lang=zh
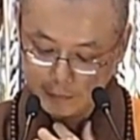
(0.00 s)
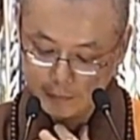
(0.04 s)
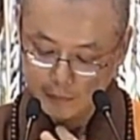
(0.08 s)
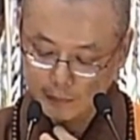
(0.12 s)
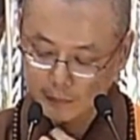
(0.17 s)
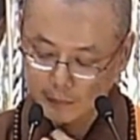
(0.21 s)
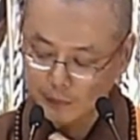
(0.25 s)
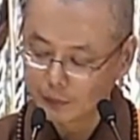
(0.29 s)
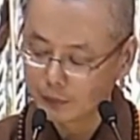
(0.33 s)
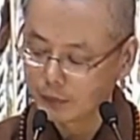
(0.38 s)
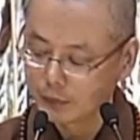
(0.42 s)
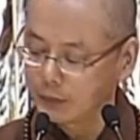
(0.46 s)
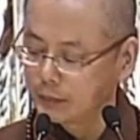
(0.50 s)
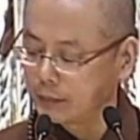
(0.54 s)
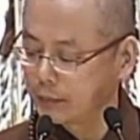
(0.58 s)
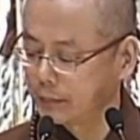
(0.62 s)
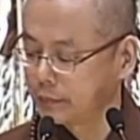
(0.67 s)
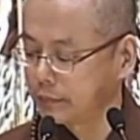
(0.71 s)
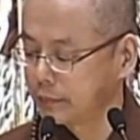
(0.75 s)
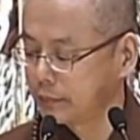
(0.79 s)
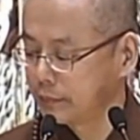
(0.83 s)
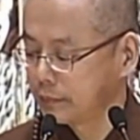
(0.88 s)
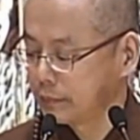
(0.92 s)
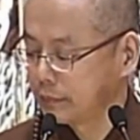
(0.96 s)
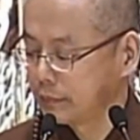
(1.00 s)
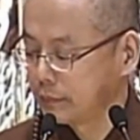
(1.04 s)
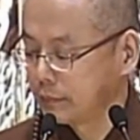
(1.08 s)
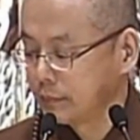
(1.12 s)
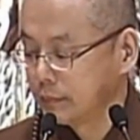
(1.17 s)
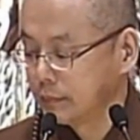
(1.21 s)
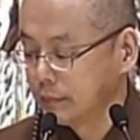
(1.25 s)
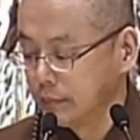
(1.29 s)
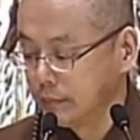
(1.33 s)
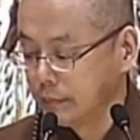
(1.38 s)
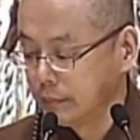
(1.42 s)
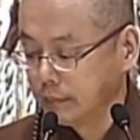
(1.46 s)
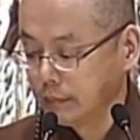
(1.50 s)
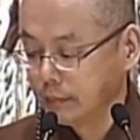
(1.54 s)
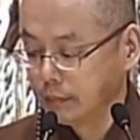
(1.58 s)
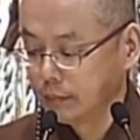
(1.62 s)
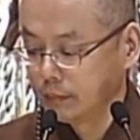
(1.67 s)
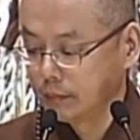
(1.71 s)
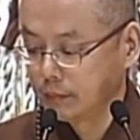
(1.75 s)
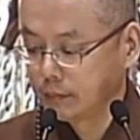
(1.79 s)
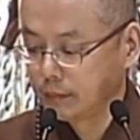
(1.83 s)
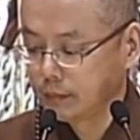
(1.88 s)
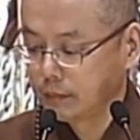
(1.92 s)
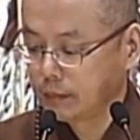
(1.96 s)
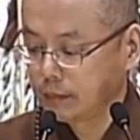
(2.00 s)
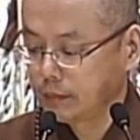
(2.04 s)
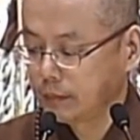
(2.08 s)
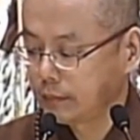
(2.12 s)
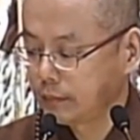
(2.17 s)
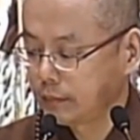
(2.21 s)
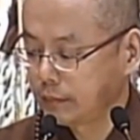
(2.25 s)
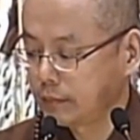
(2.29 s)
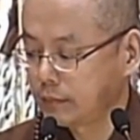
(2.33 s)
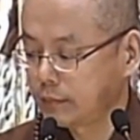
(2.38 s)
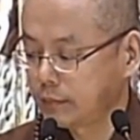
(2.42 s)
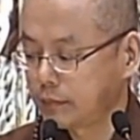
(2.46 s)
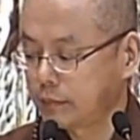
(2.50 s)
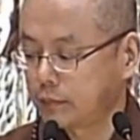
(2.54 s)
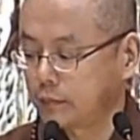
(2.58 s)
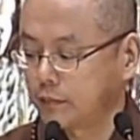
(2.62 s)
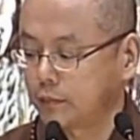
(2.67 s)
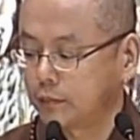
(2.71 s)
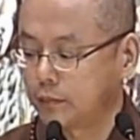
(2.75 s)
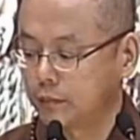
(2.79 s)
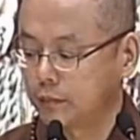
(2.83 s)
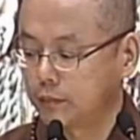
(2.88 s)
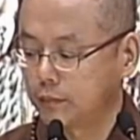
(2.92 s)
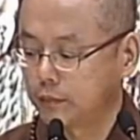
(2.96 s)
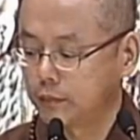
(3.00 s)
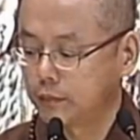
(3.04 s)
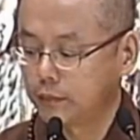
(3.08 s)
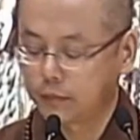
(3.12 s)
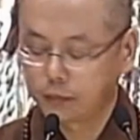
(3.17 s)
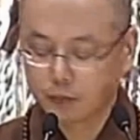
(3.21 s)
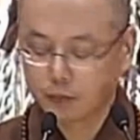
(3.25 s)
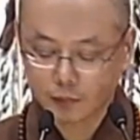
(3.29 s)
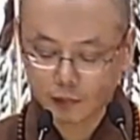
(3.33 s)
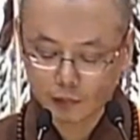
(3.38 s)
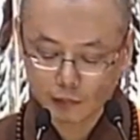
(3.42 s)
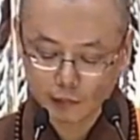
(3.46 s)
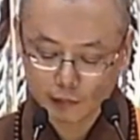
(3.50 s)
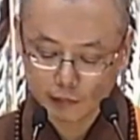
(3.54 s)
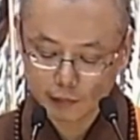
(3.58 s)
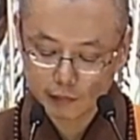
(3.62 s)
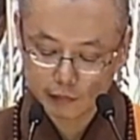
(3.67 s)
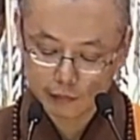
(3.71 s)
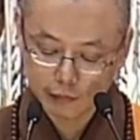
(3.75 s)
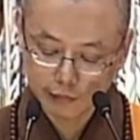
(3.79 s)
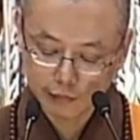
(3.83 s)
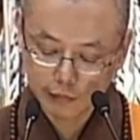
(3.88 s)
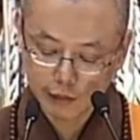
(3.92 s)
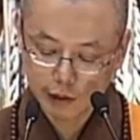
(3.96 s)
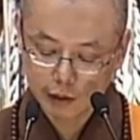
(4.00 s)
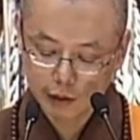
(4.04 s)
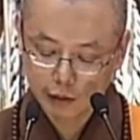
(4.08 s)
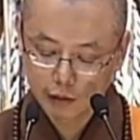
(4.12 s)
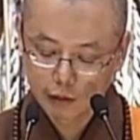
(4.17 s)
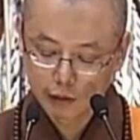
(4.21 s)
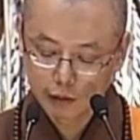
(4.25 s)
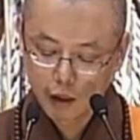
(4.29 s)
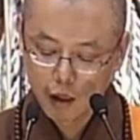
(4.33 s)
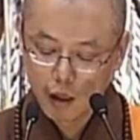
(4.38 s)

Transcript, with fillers: 里呀？在这里，在这里，在你的痛苦里。